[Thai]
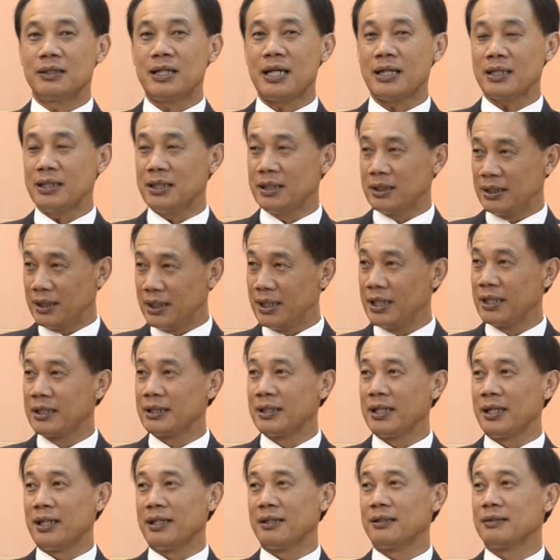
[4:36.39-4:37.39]
ถ้าเกิดอีก
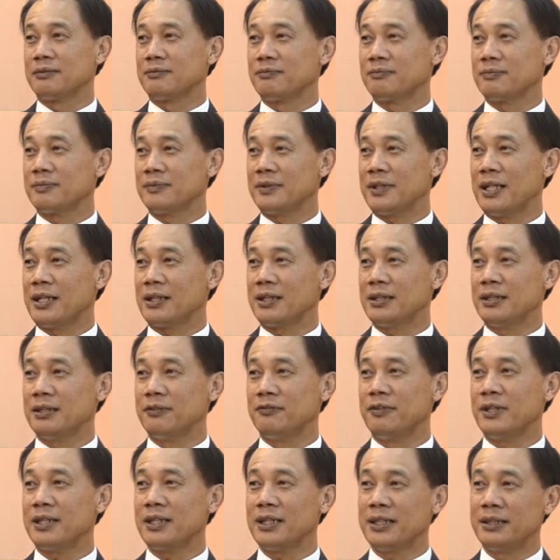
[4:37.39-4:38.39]
เนี่ยถ้าเกิ
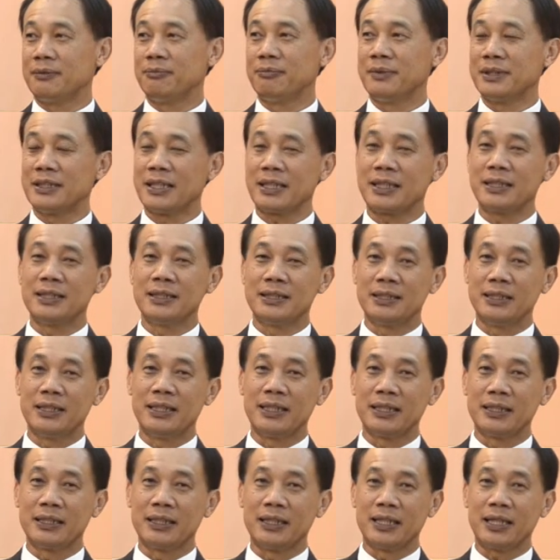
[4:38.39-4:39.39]
ดวิกฤตมันจะเกิด
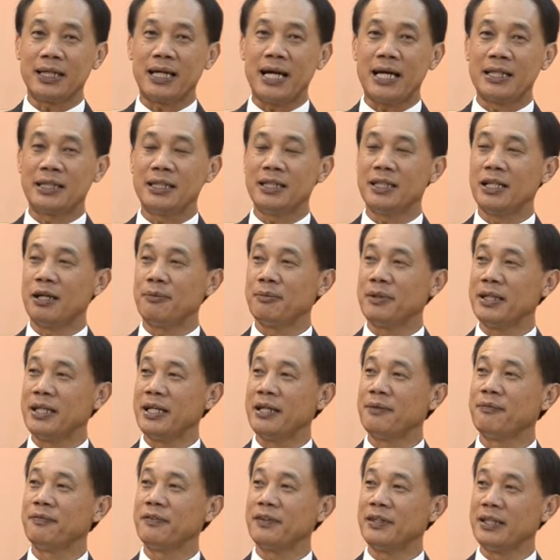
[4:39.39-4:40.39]
อีกเนี่ยการที่เรามี
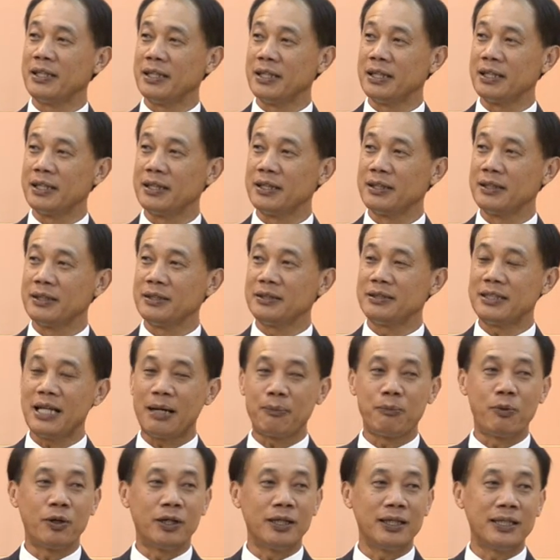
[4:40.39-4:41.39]
AMC
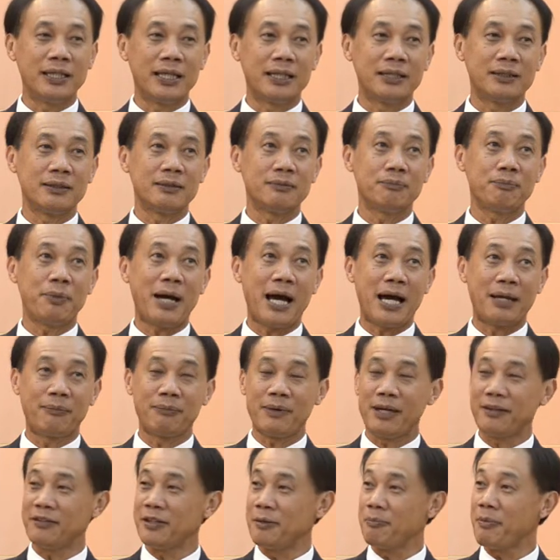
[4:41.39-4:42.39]
จากบทเรียนผ่าน
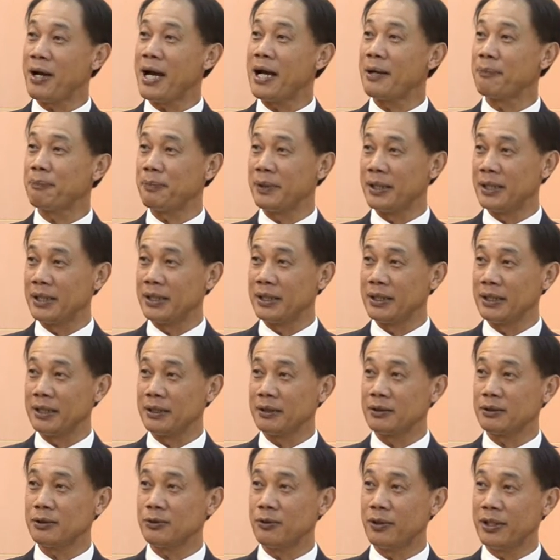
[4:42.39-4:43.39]
มา 15 ปีเนี่
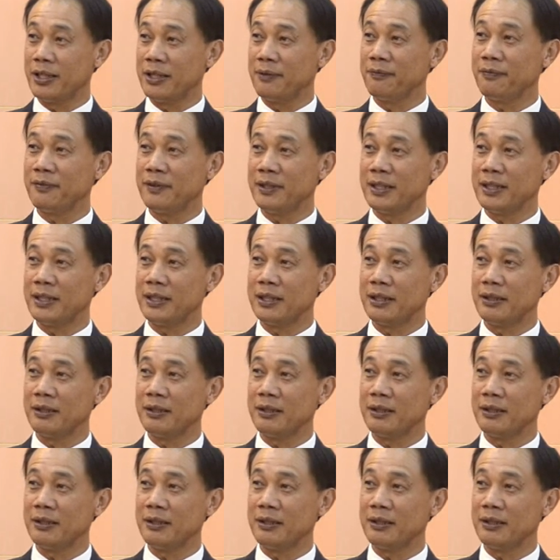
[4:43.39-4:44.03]
ยตัว AMC